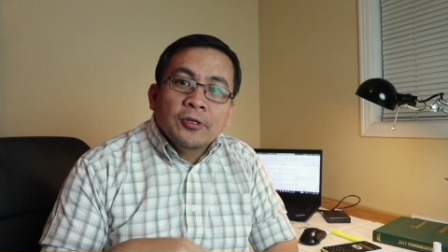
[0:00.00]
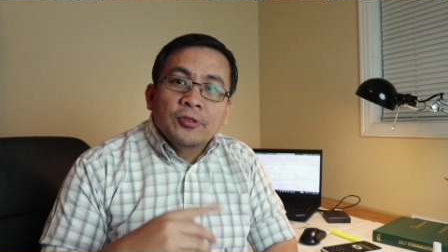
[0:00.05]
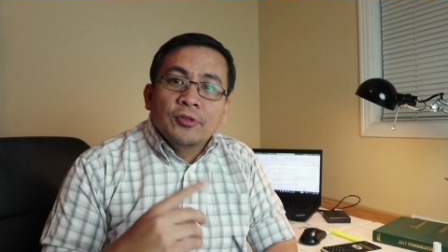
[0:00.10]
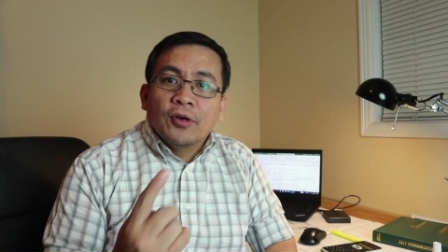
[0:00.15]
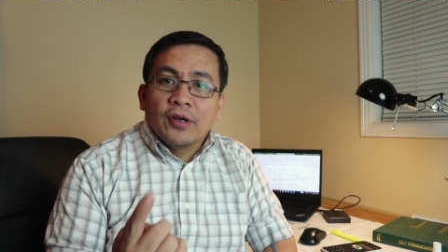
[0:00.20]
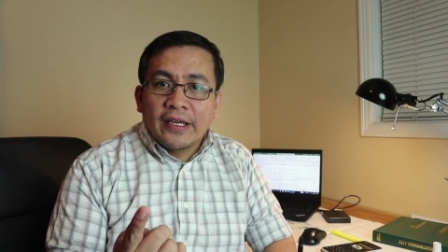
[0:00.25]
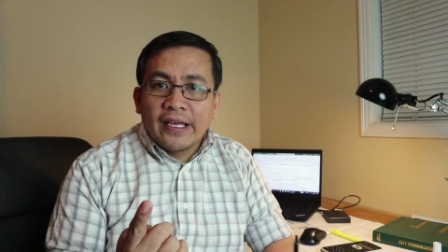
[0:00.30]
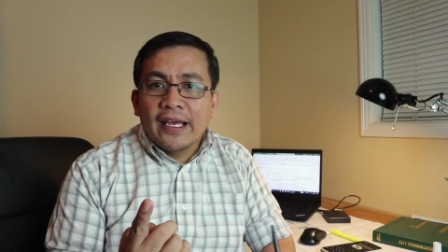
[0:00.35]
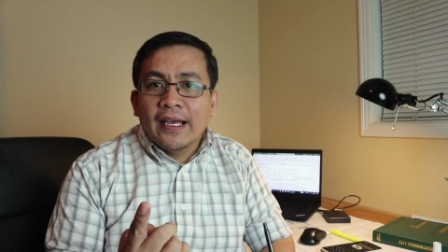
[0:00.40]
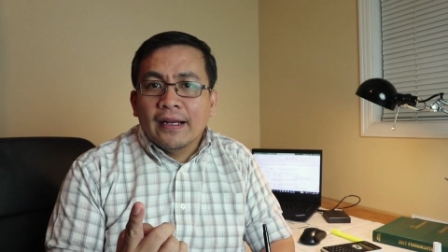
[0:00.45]

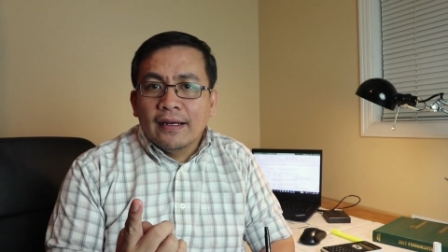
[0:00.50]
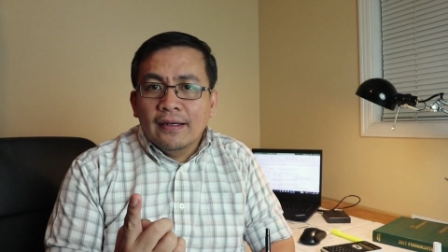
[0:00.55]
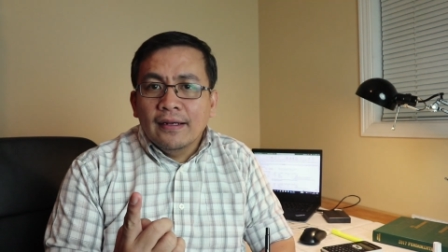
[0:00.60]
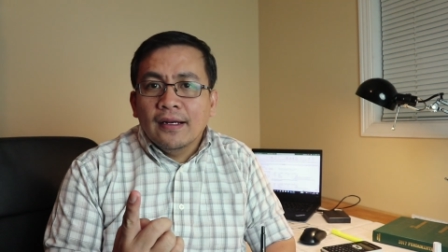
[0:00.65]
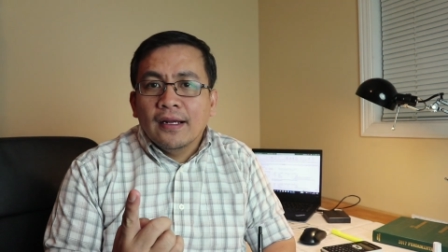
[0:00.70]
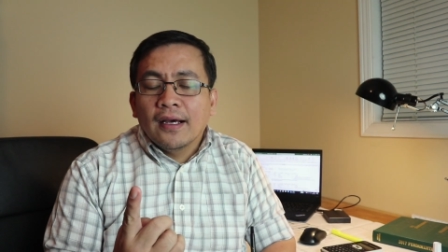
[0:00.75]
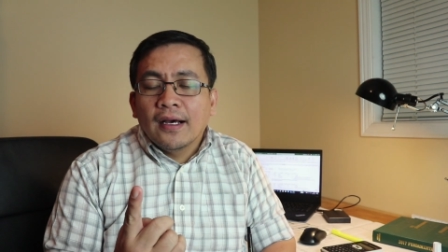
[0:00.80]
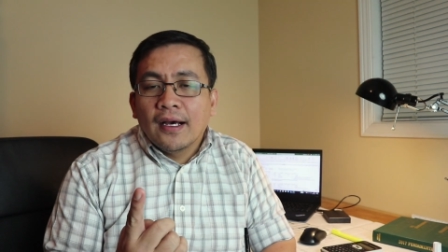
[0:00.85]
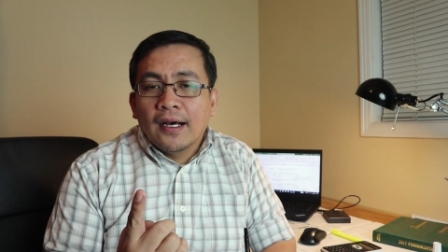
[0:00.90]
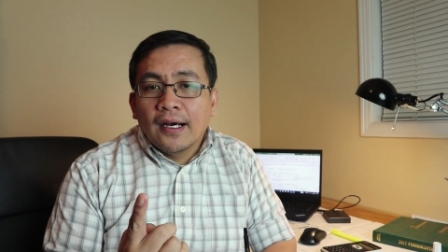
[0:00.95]
So
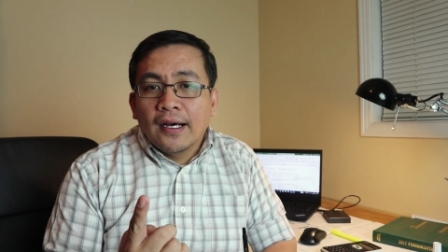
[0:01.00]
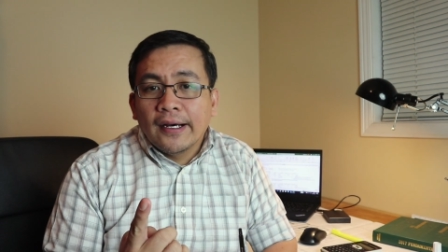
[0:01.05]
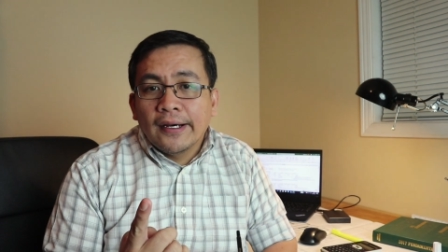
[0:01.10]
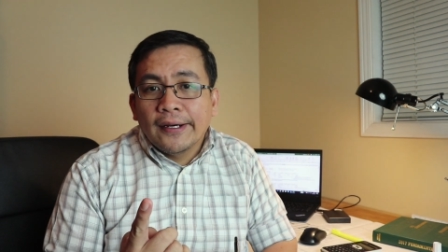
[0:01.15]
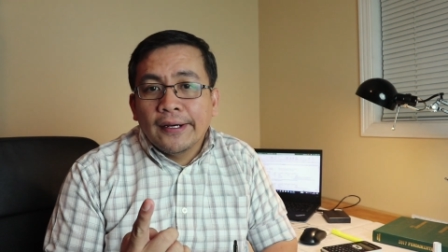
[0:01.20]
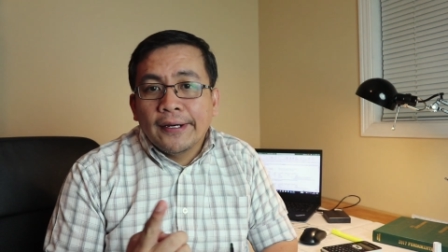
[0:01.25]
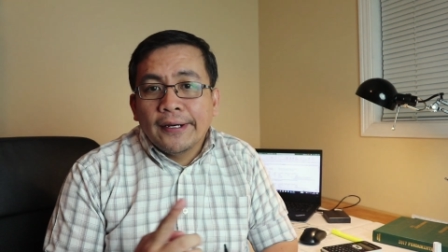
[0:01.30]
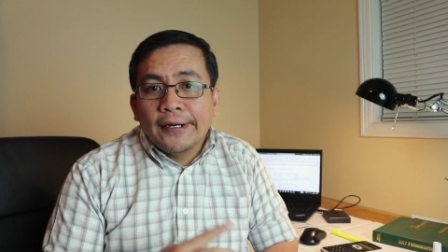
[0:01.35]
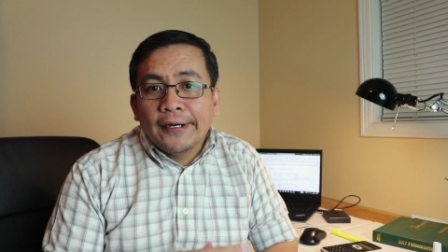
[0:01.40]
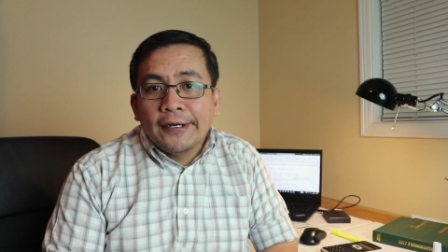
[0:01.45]
again,
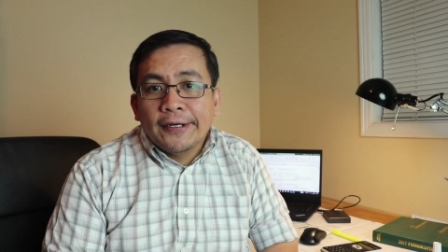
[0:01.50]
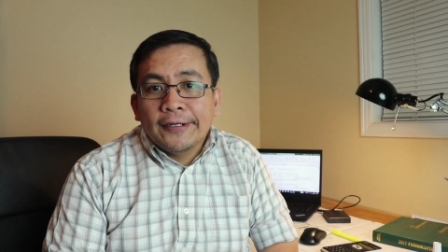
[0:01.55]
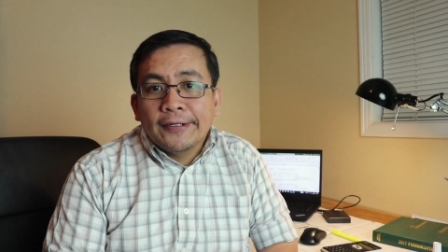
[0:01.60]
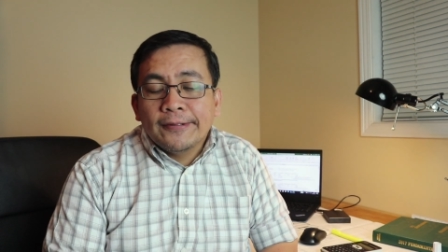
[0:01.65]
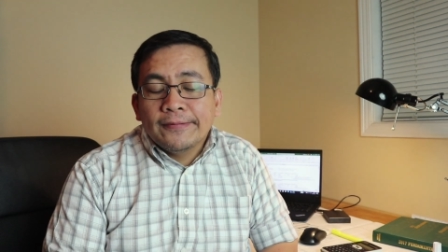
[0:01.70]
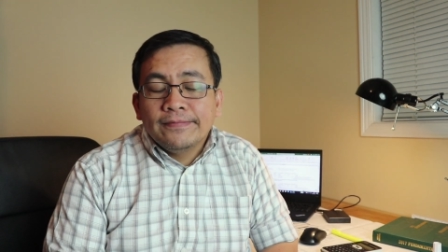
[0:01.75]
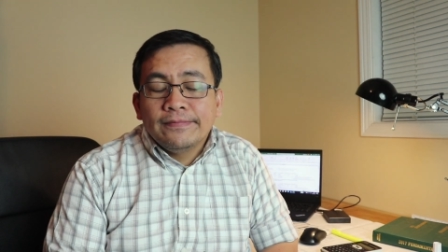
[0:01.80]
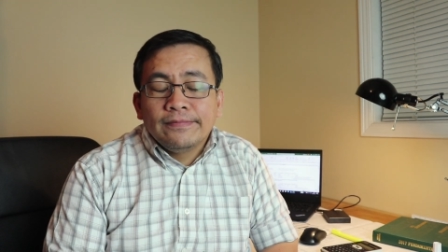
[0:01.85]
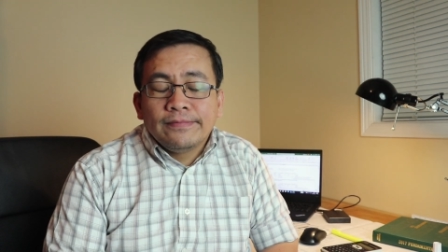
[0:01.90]
uh,